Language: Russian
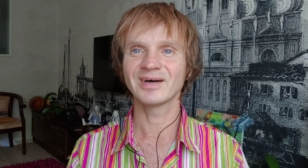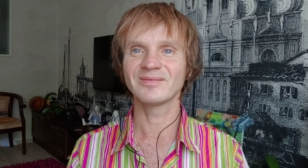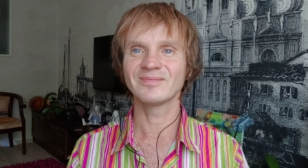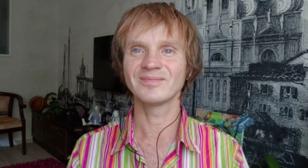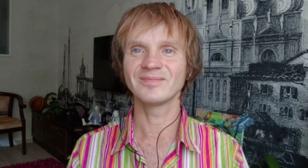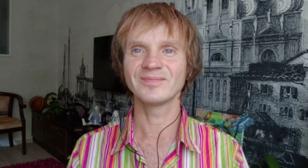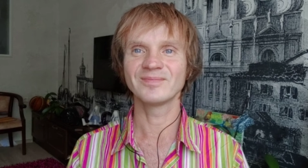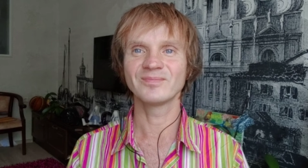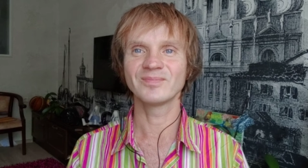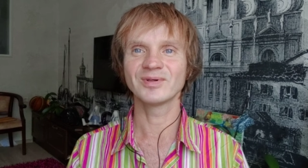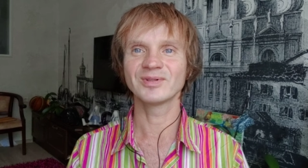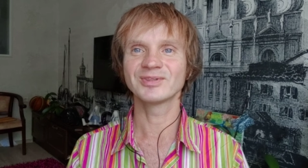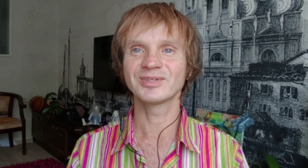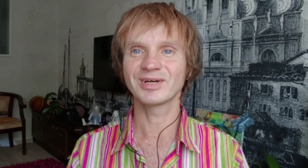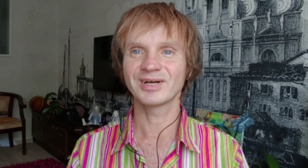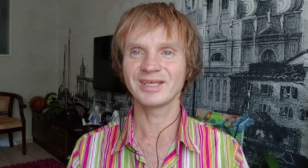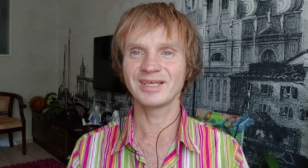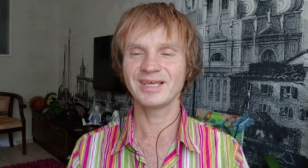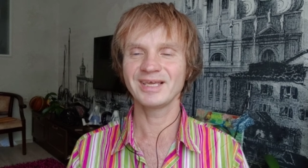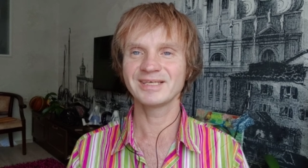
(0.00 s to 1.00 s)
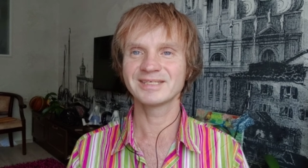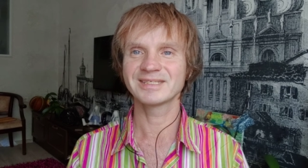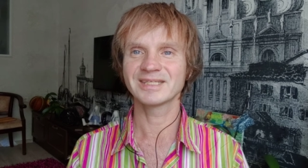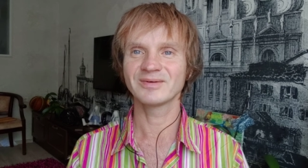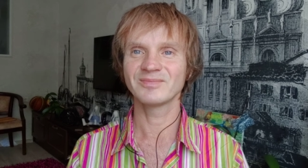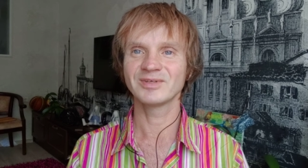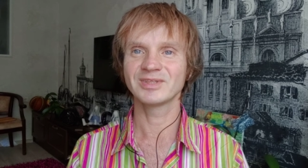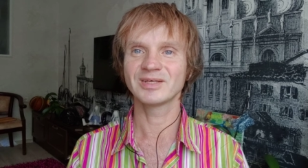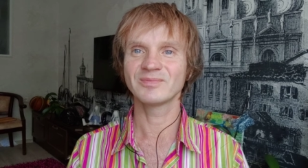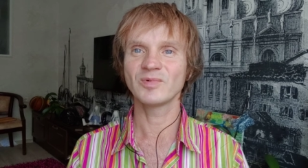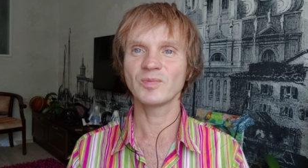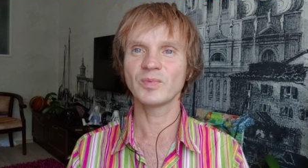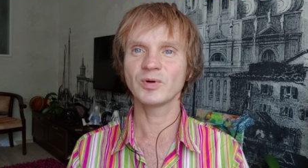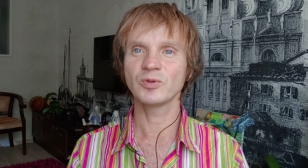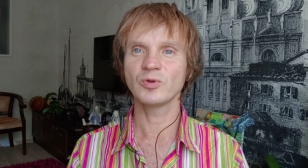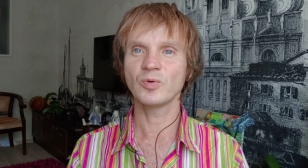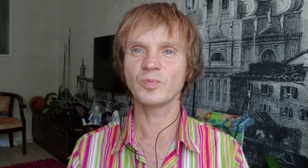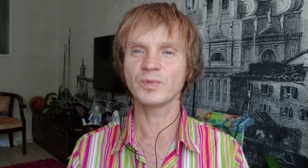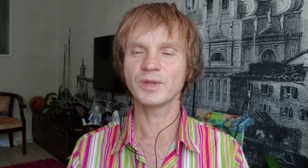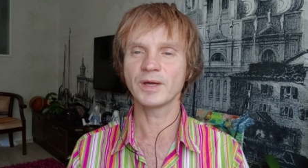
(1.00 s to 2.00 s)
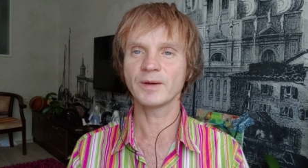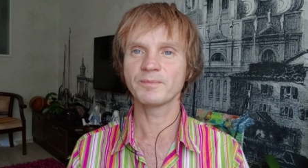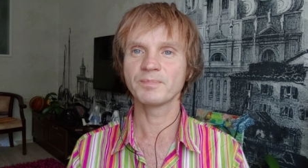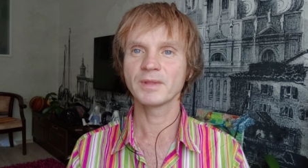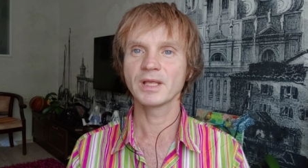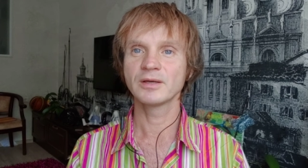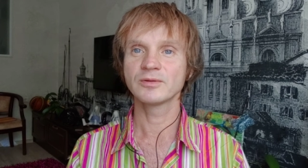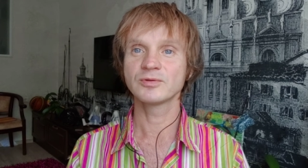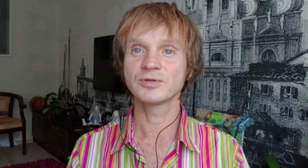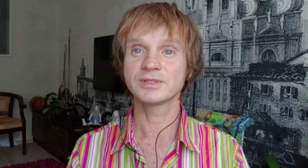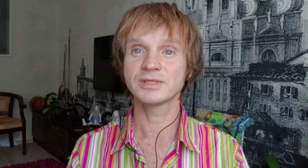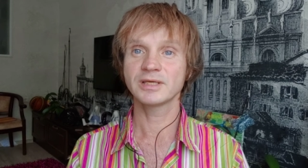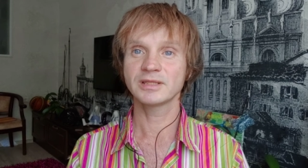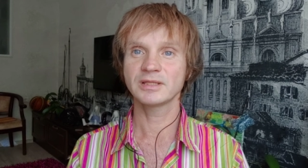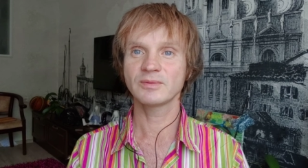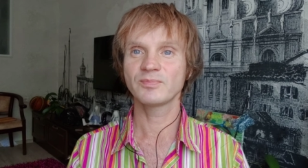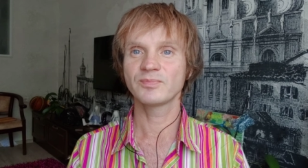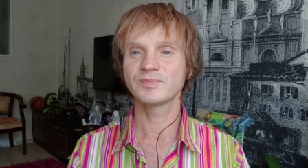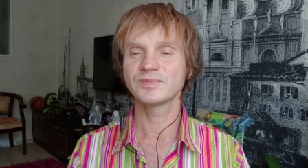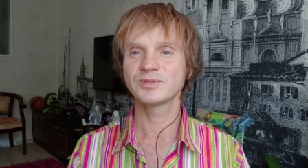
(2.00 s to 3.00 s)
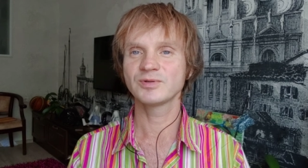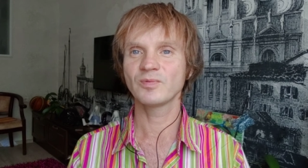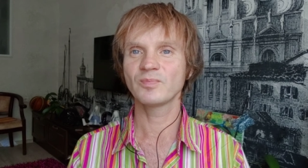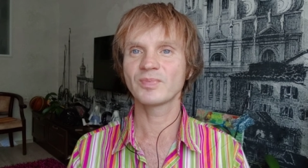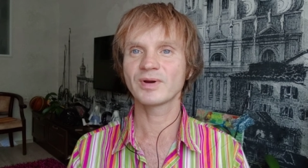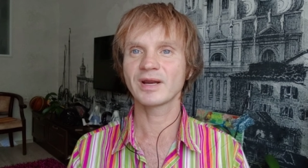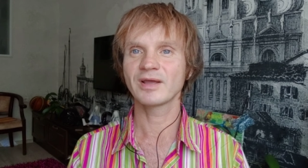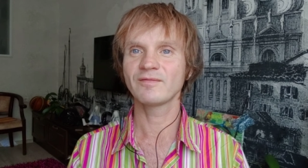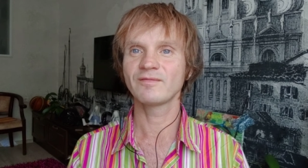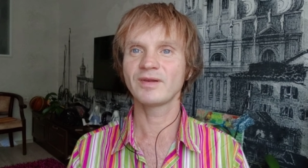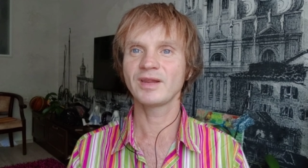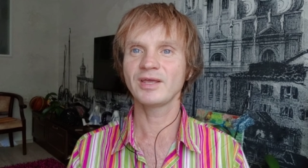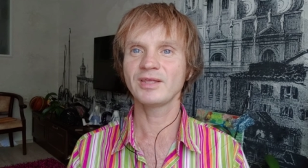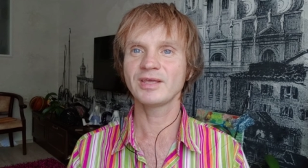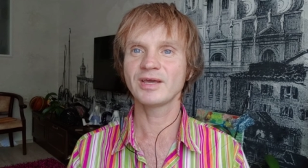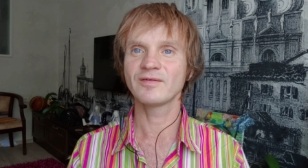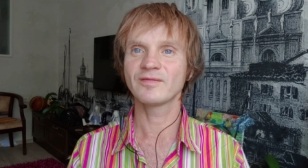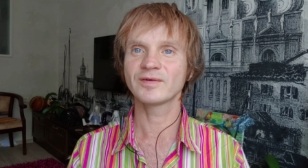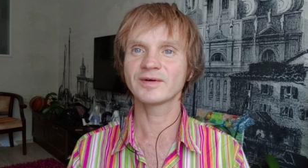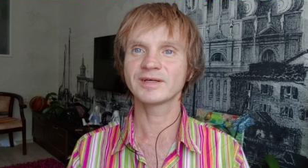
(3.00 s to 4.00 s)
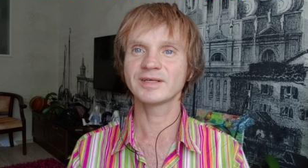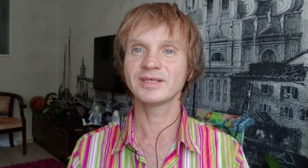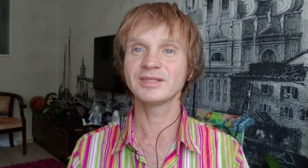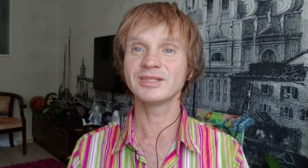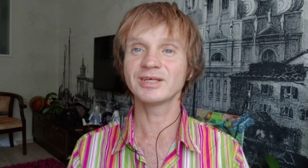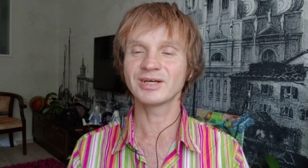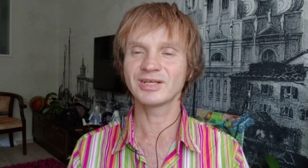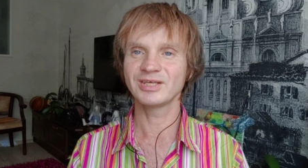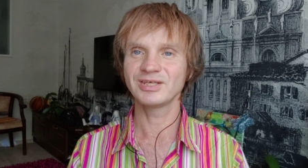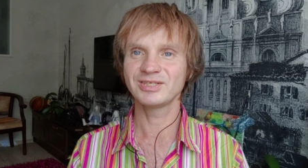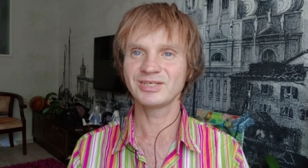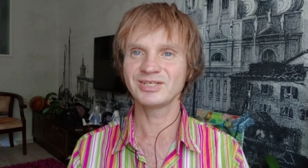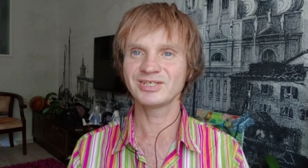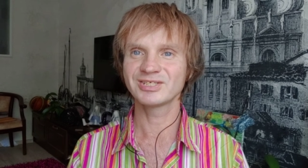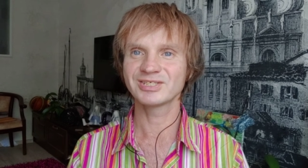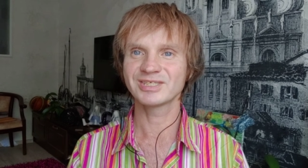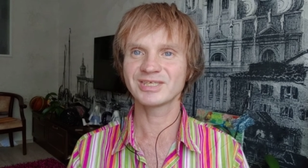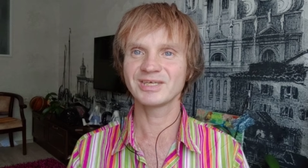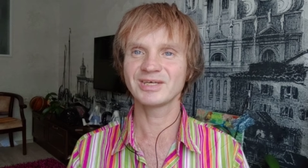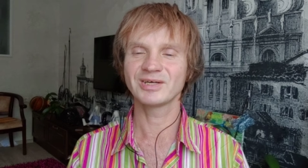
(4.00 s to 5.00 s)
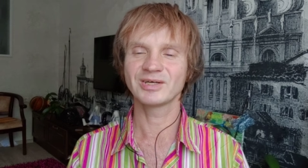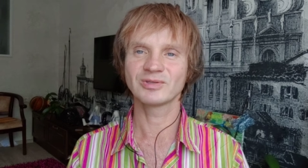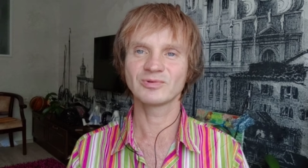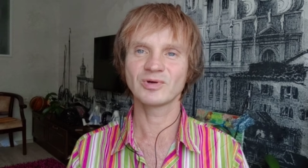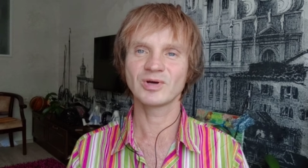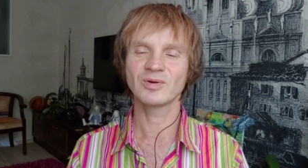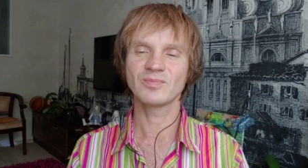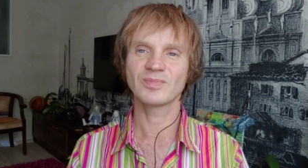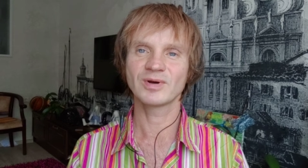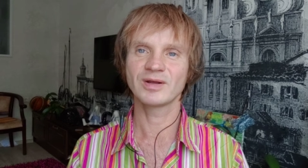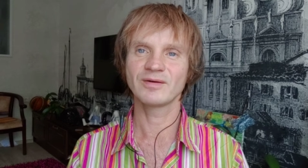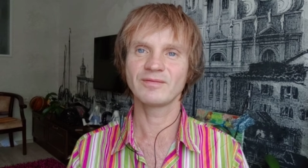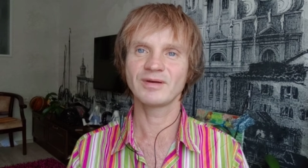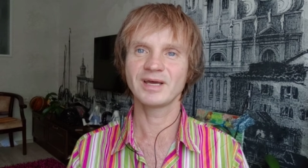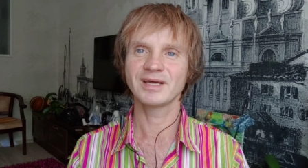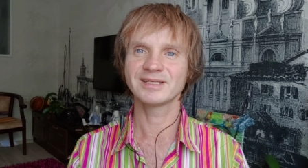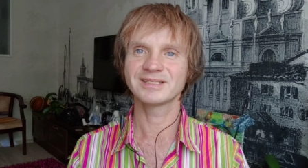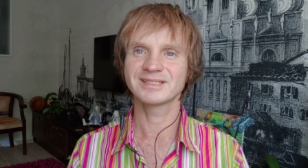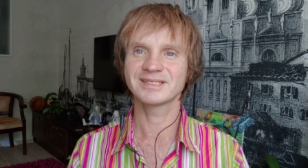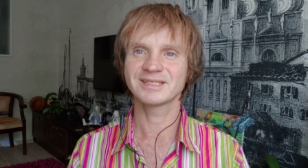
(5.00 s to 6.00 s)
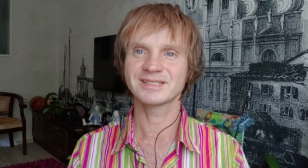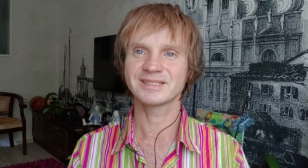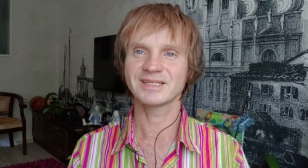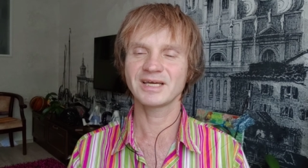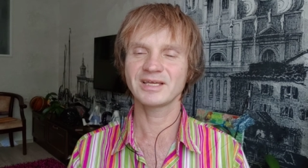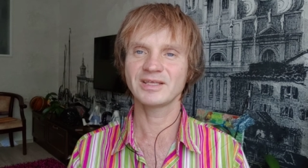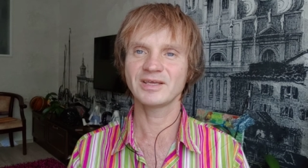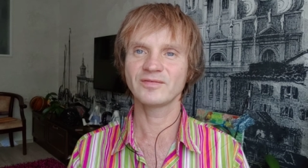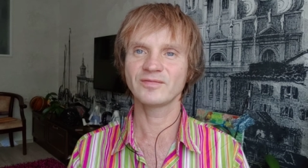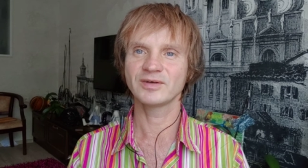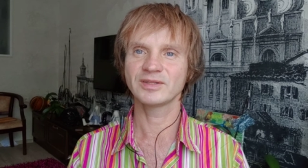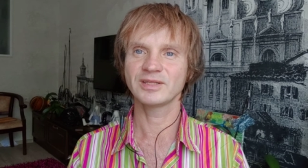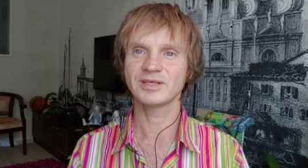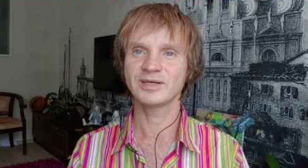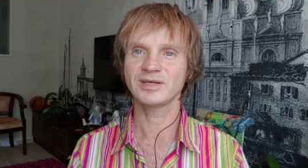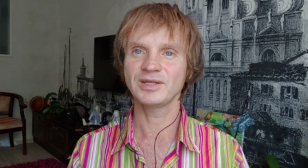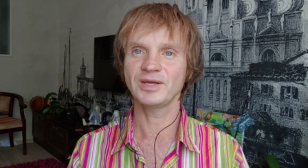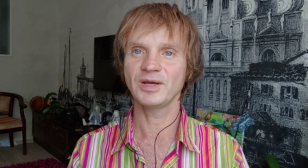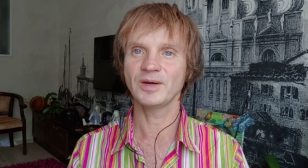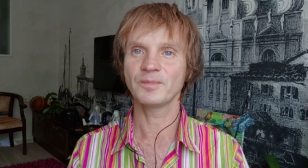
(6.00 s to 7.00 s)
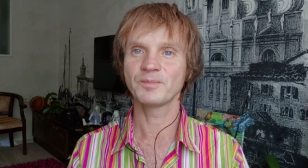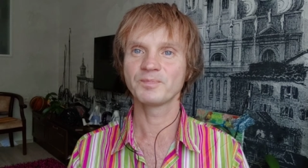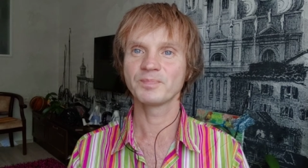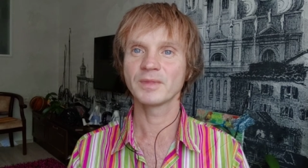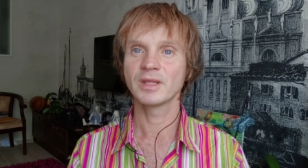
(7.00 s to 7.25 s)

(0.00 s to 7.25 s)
там, полтергейстом и тому подобное. То есть это все проявления энергетические, которые проявляет сознание в этой игре.